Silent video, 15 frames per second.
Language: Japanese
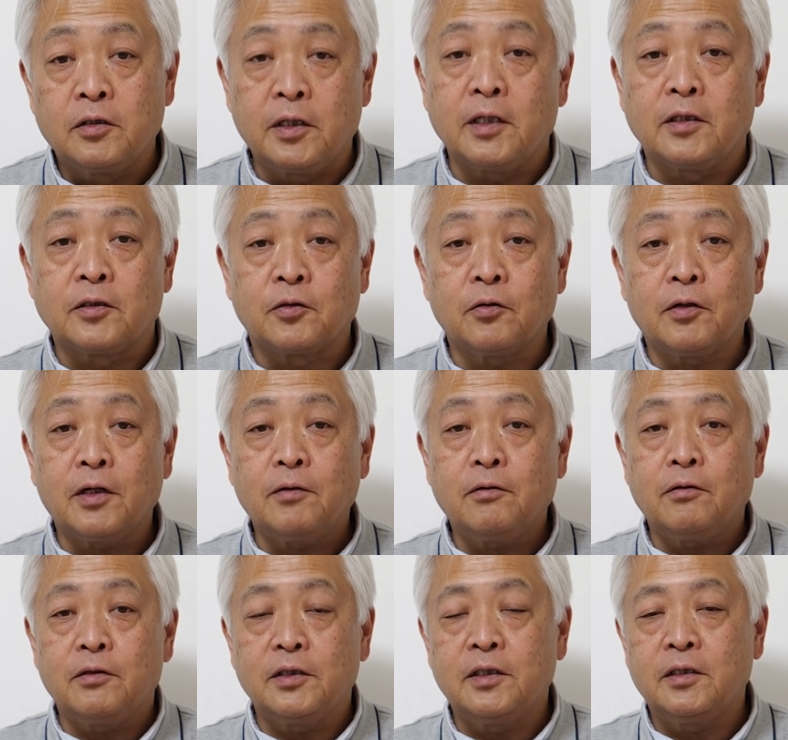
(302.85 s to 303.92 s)
でそれ
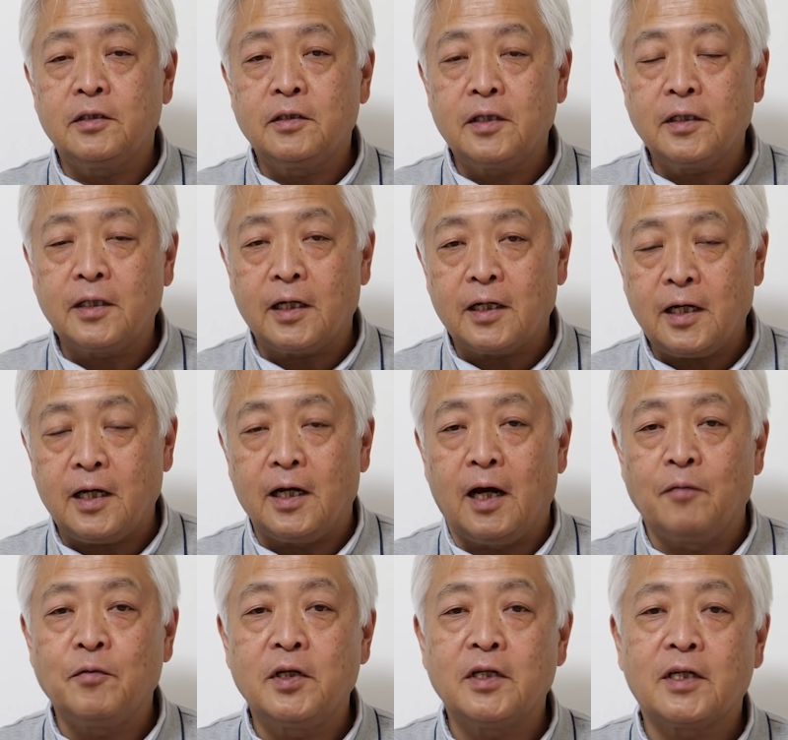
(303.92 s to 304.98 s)
を言ってた
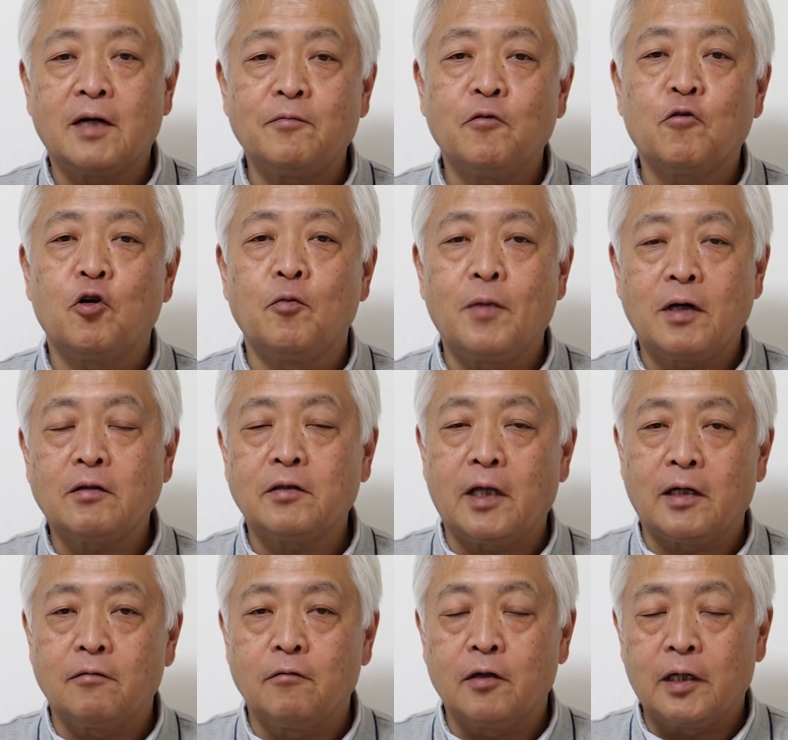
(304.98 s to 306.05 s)
らアメリカも困る
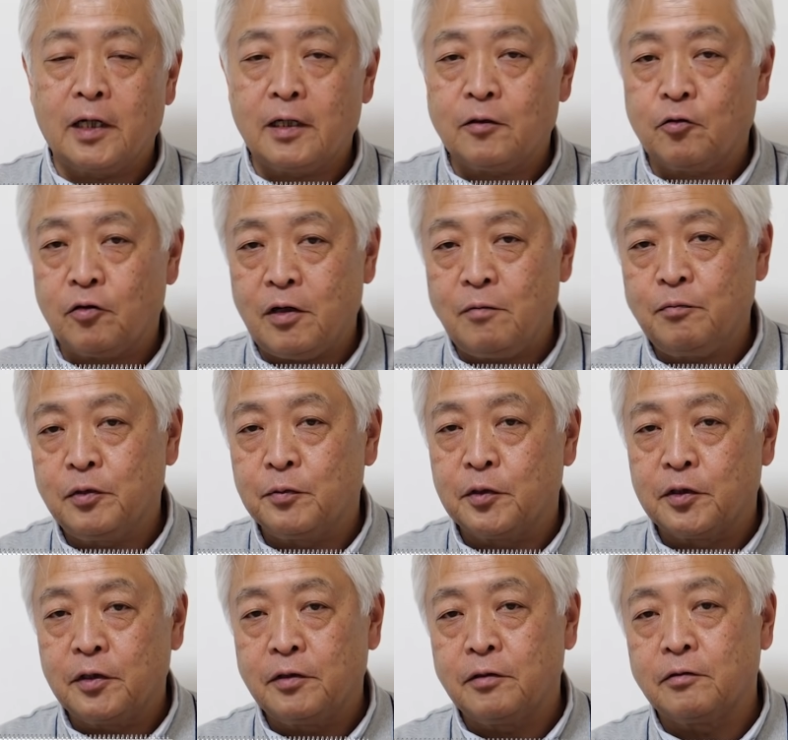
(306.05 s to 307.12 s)
だろうからトランプ
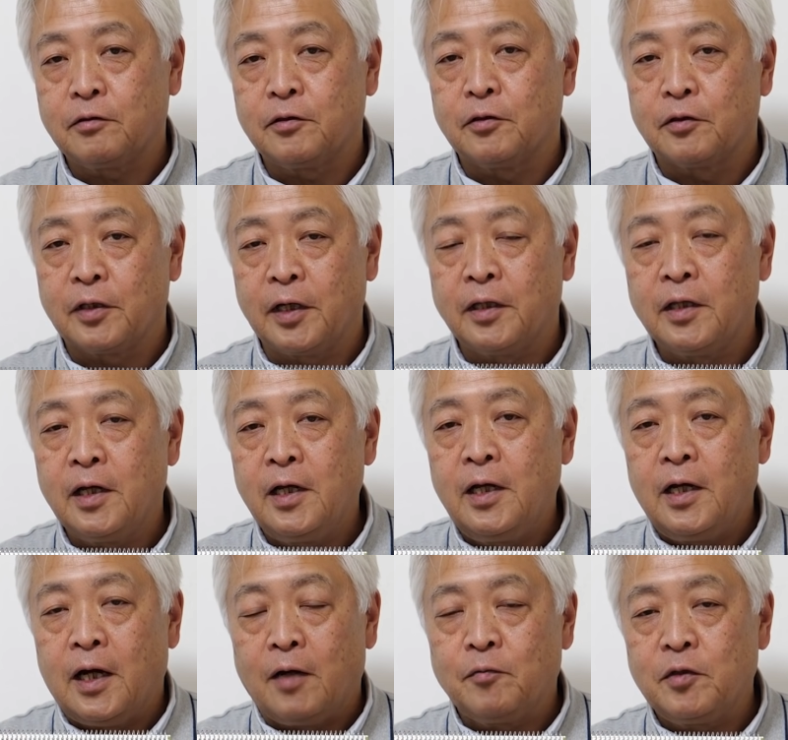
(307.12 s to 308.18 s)
も出てくるよね。
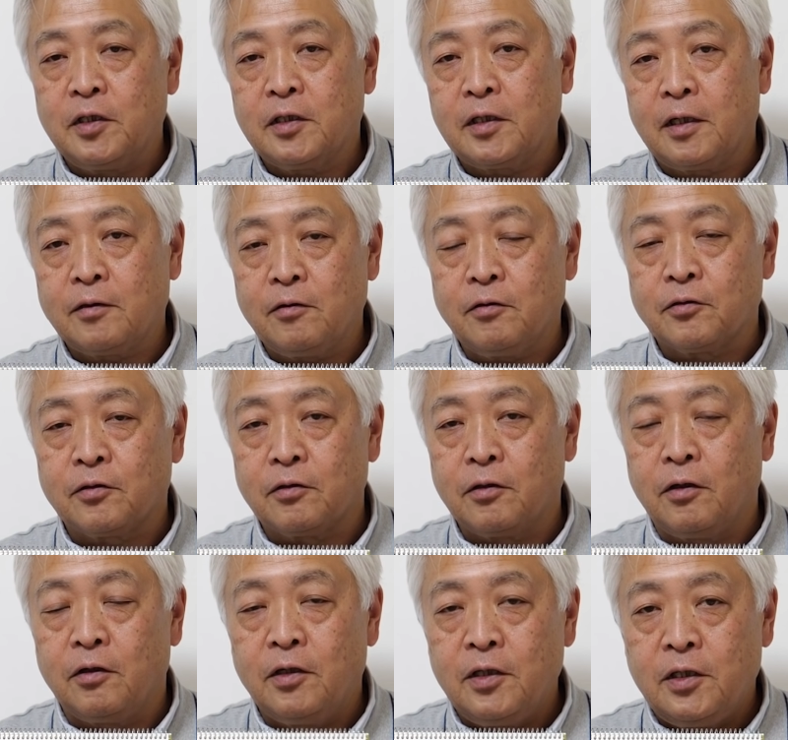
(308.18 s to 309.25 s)
アメリカのそ
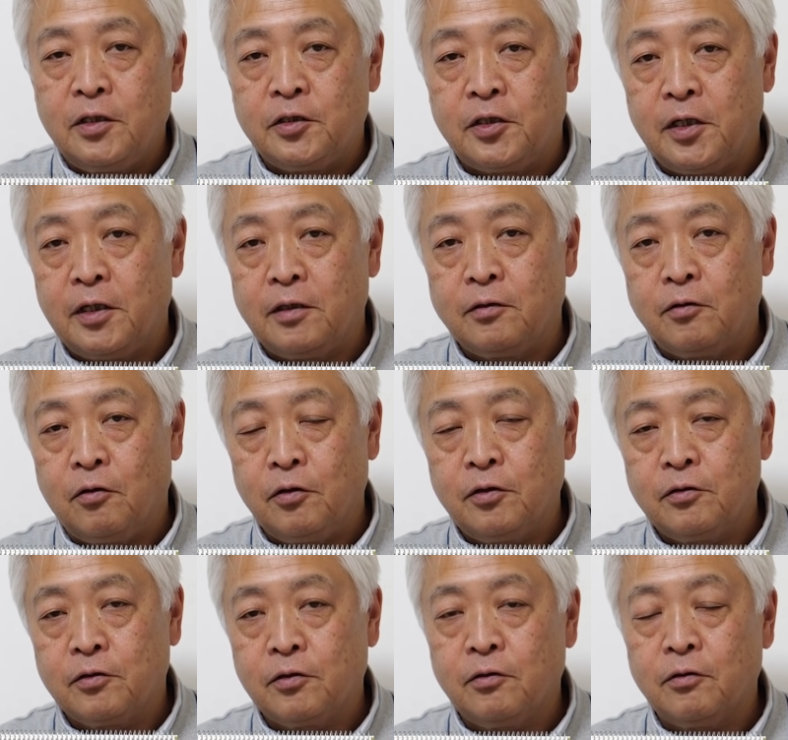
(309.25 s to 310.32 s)
の
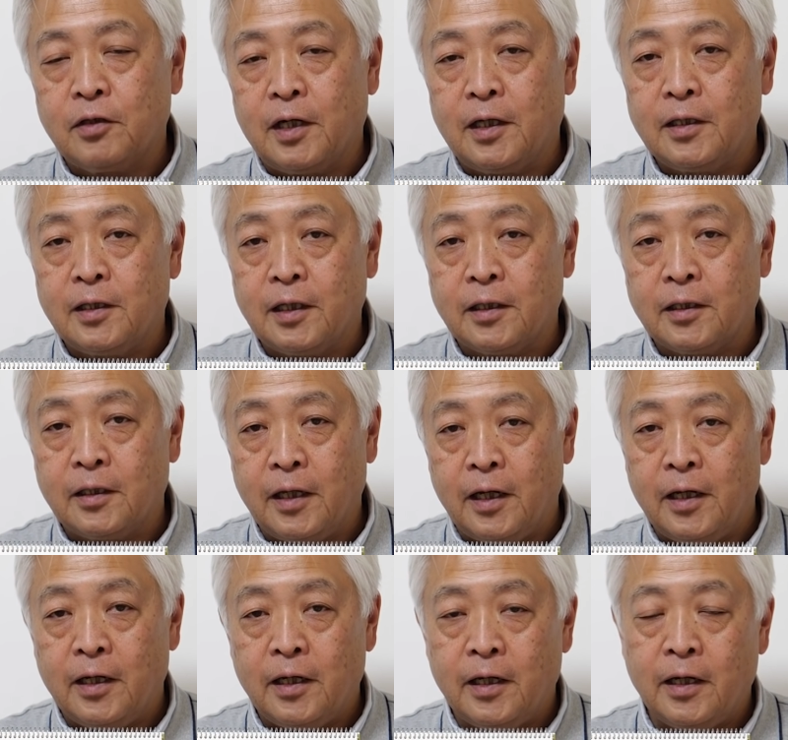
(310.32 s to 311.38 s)
シェールオイル業界だっ
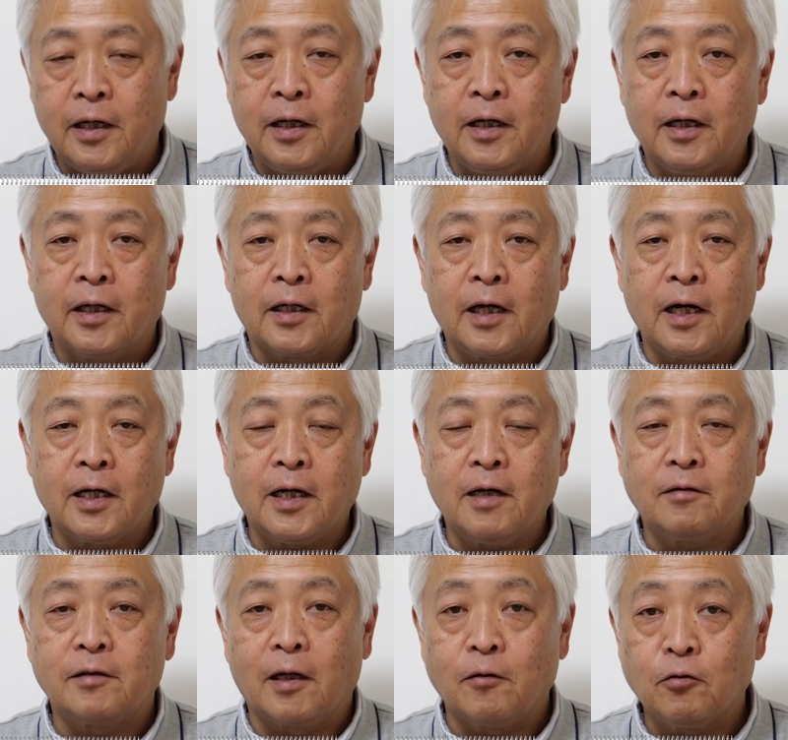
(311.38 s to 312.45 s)
て、考え
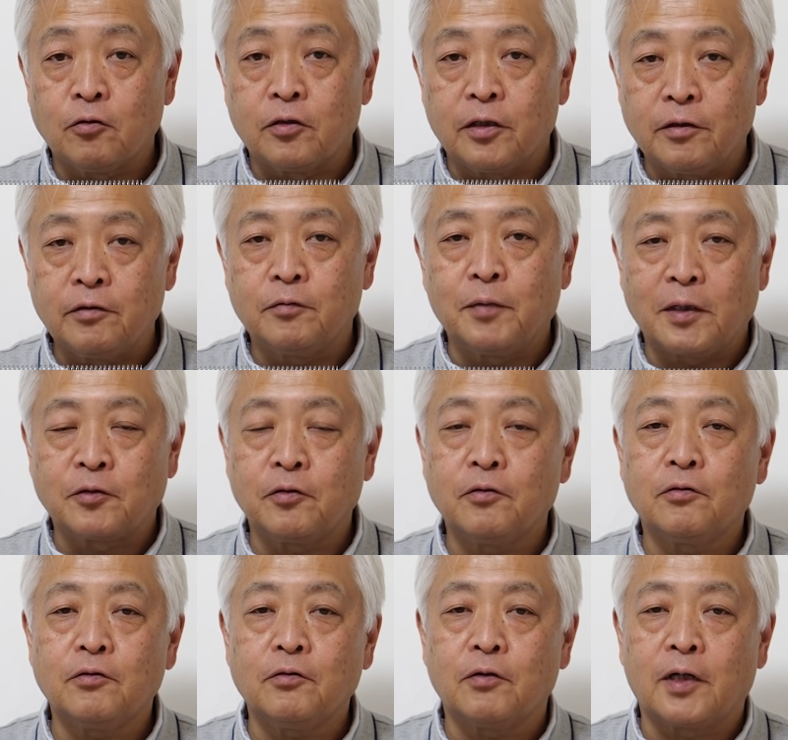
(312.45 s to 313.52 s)
るだろうっていう、まあ、そう
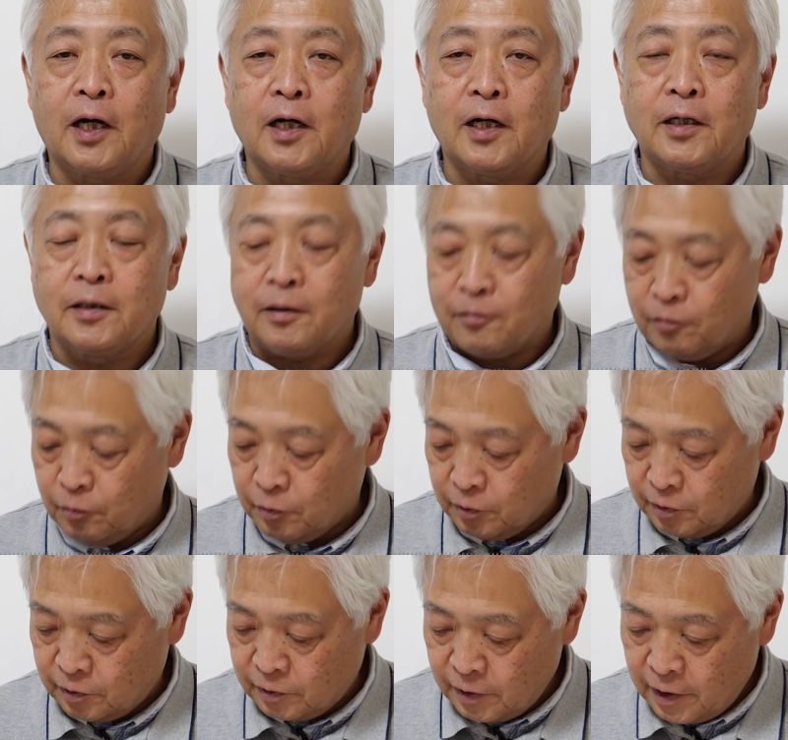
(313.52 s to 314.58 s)
いうことを考えたと思
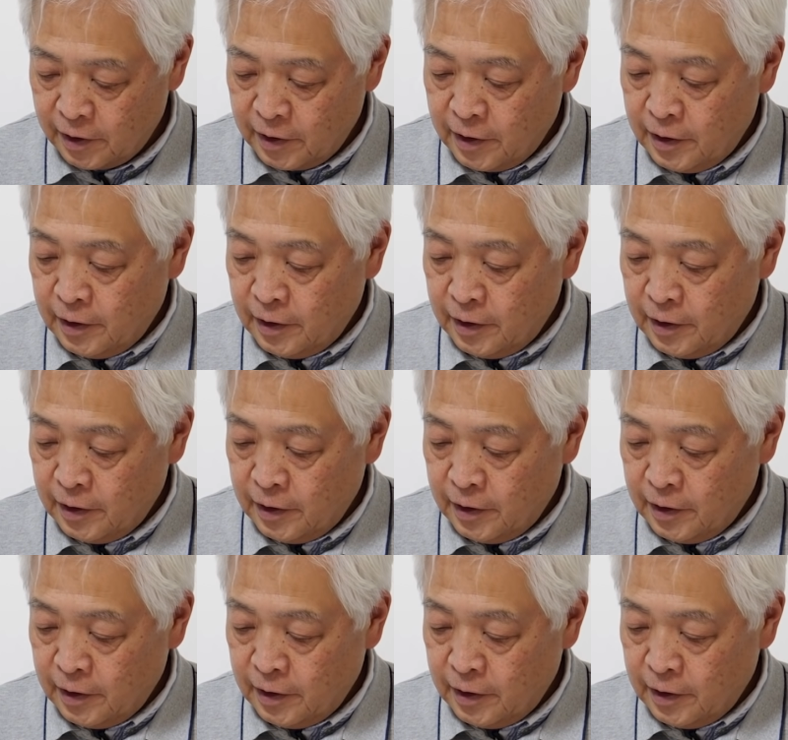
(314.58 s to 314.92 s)
うんですね。